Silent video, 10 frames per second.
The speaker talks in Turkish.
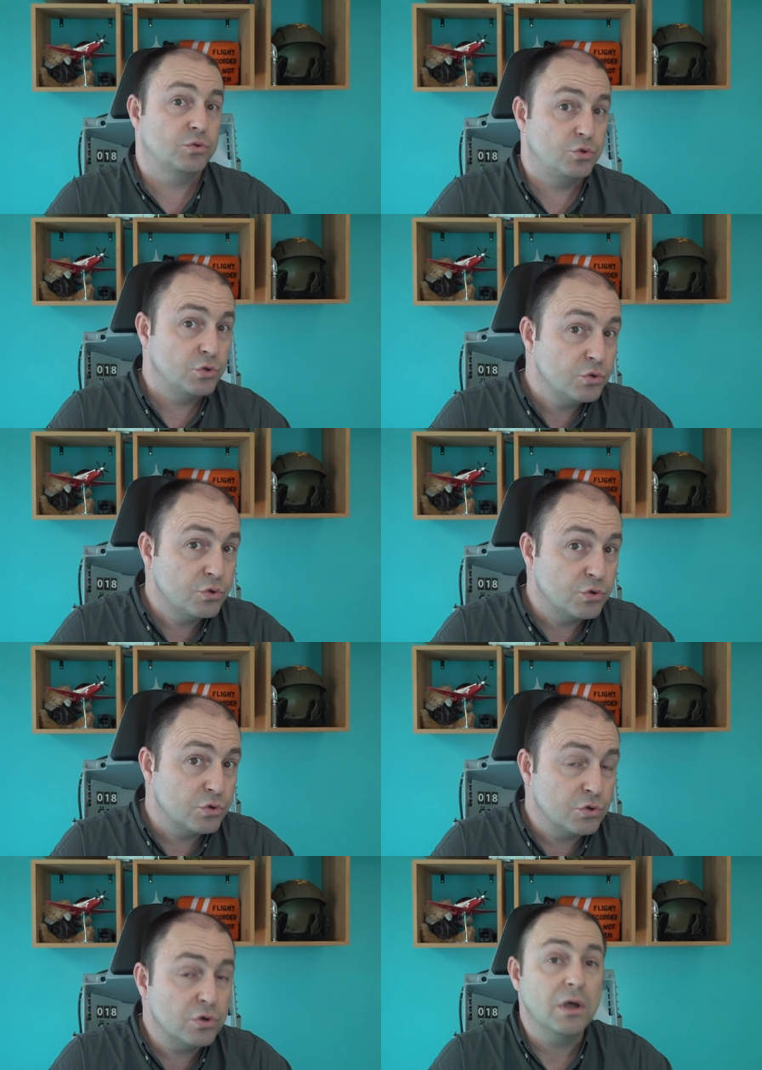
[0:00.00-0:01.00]

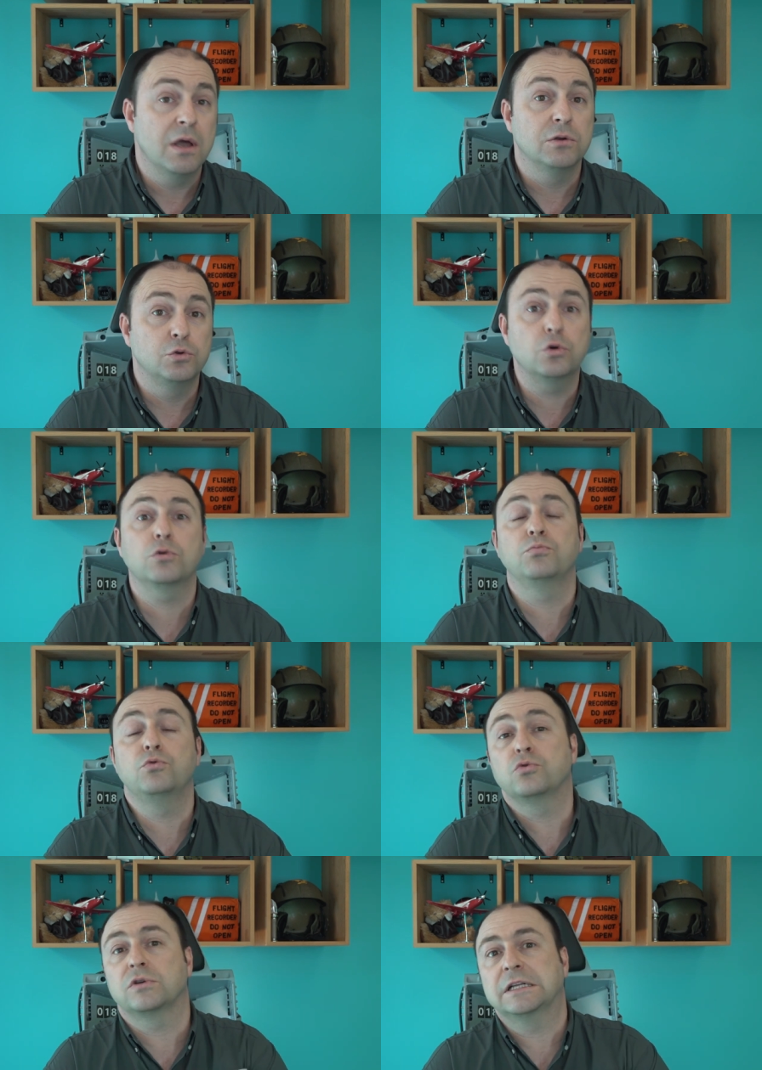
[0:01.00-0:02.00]
Çünkü çok
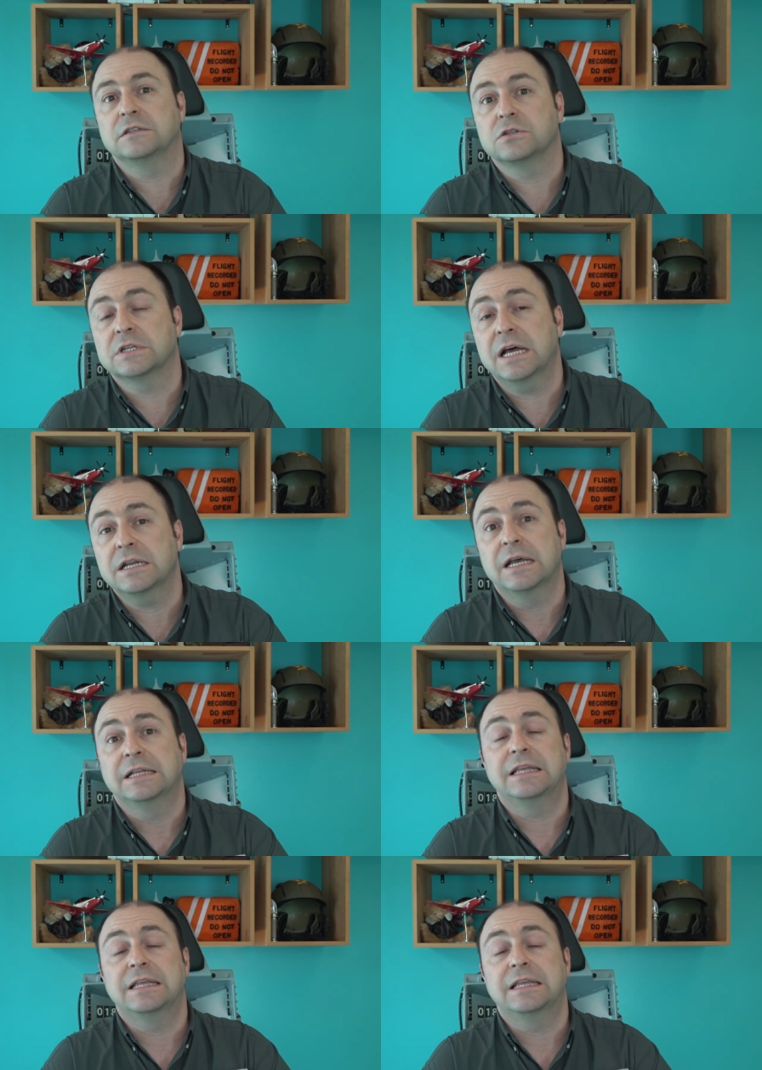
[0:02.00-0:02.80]
büyük üreticiler